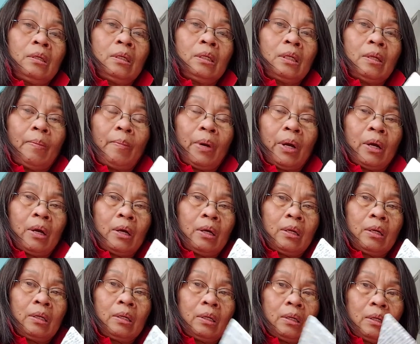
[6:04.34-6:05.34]
na pa
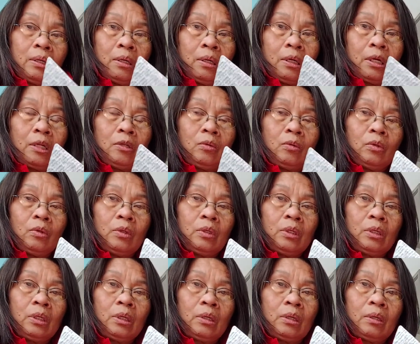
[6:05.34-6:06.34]
ano
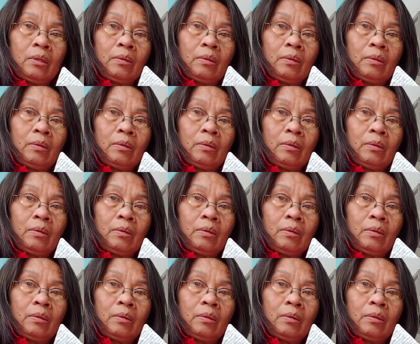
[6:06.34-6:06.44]
na